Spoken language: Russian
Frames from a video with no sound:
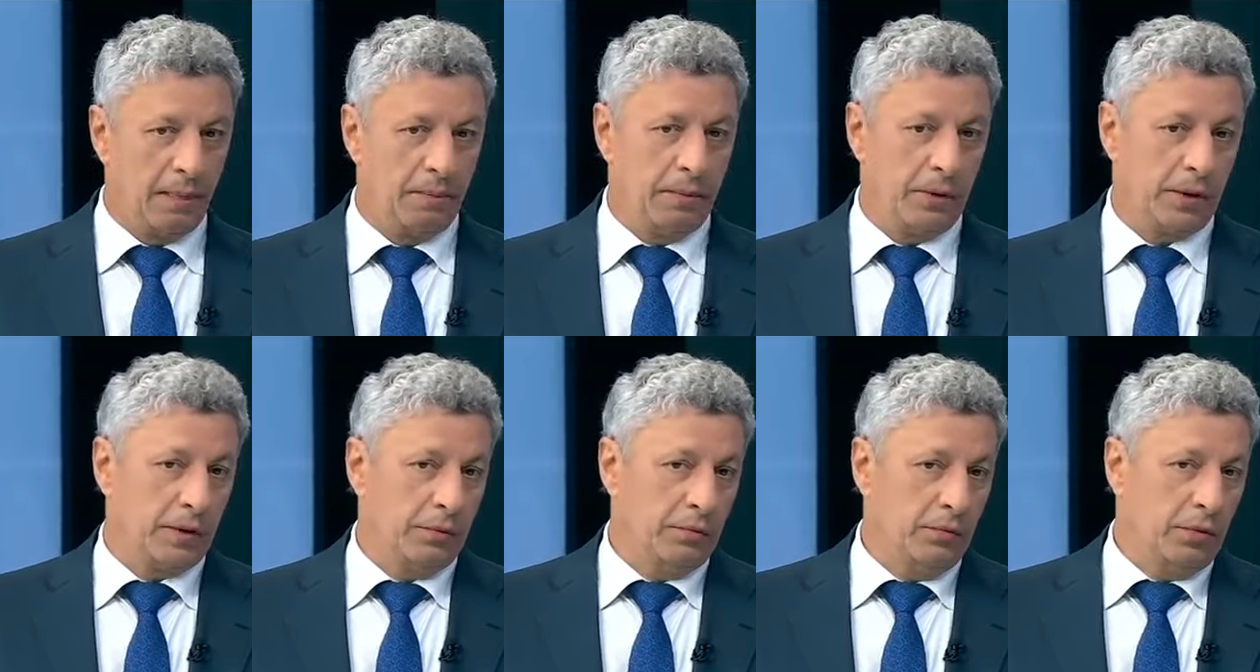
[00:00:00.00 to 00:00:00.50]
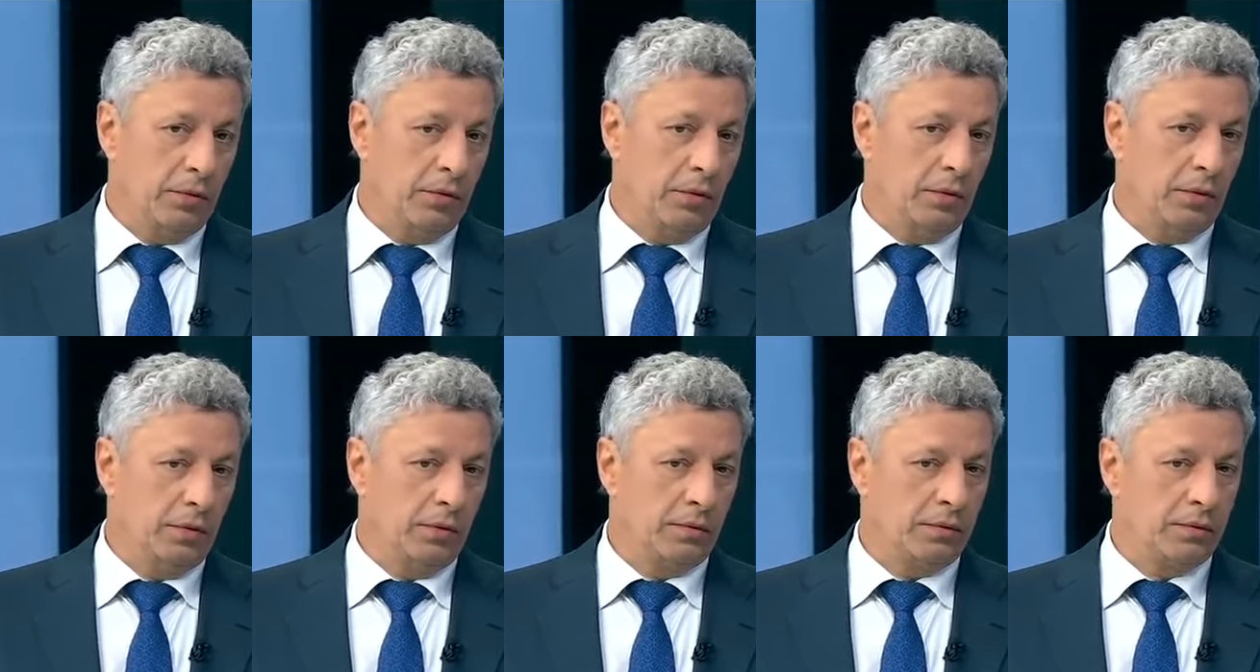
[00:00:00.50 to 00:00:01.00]

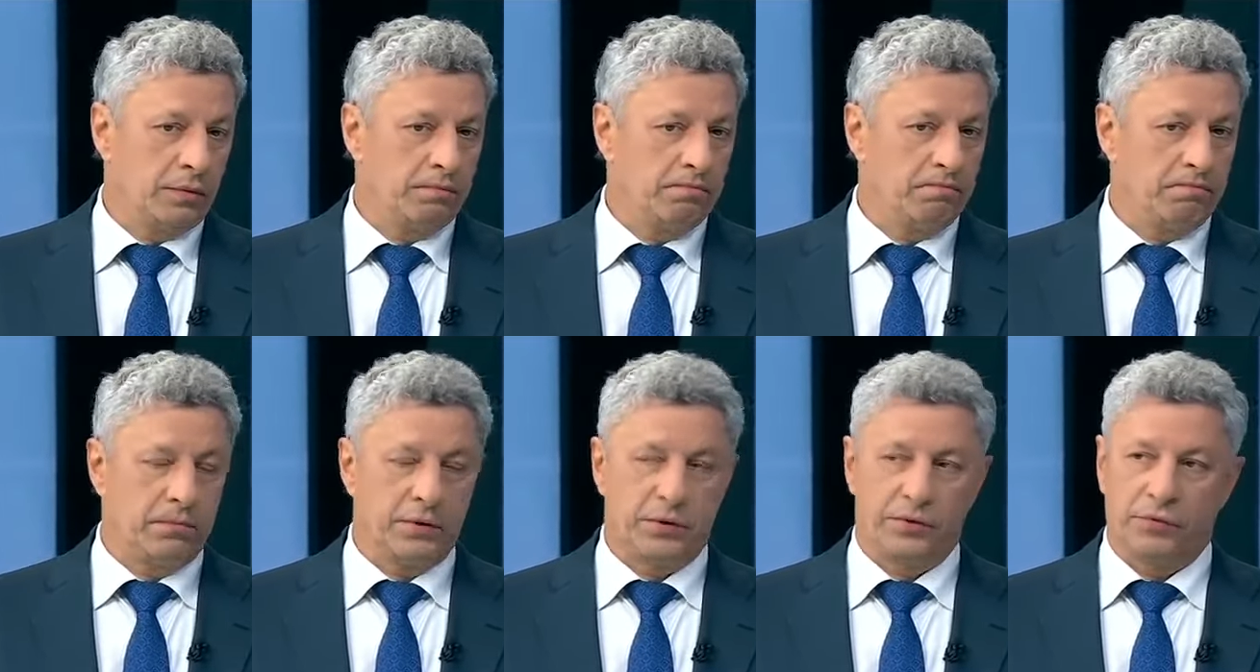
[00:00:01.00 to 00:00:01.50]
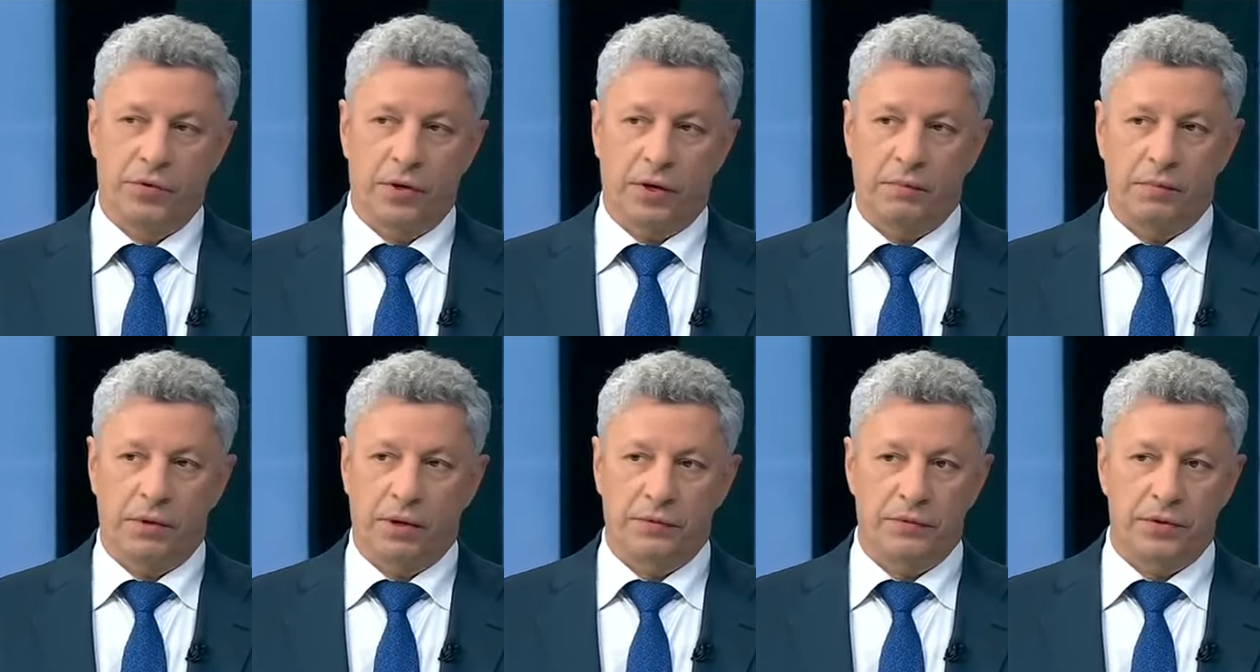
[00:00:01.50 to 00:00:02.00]
Поэтому
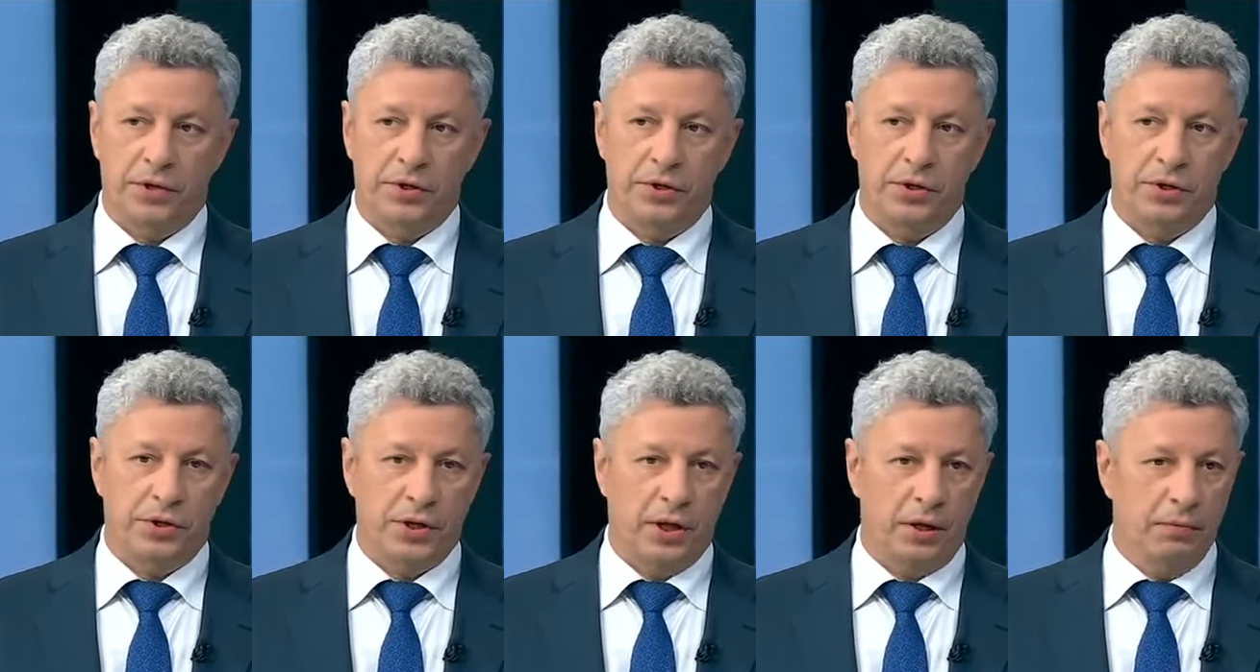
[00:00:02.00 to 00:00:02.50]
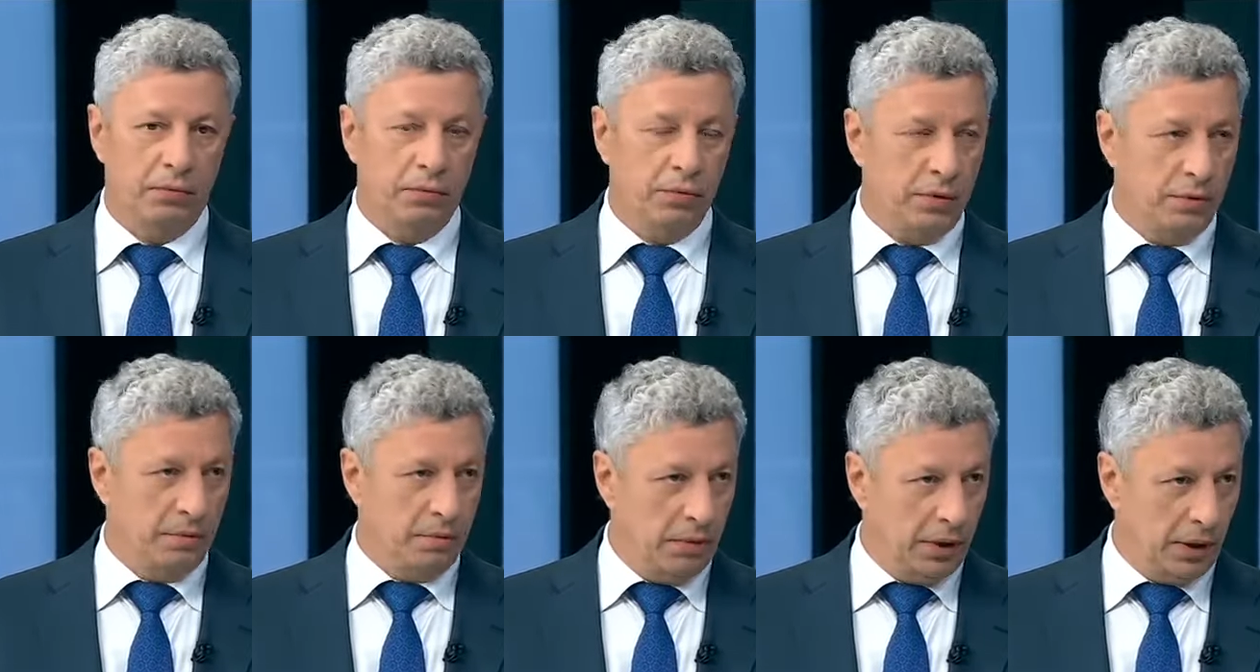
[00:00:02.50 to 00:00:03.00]
фермеров защищать
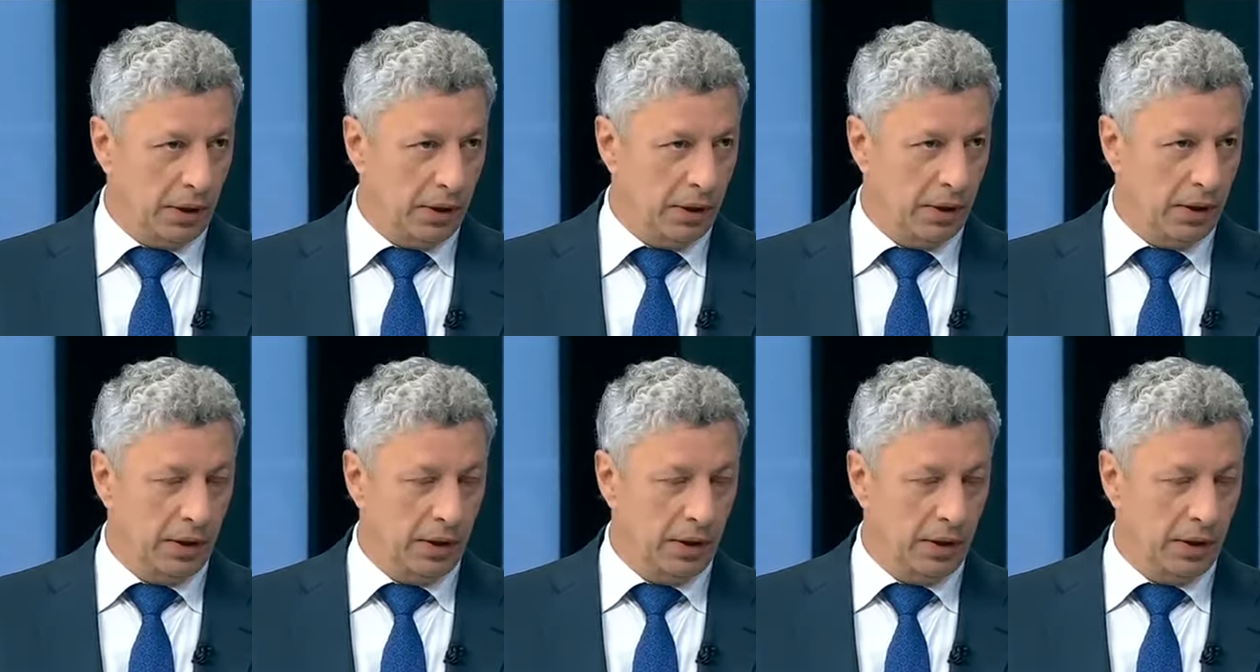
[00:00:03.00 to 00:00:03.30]
будем мы.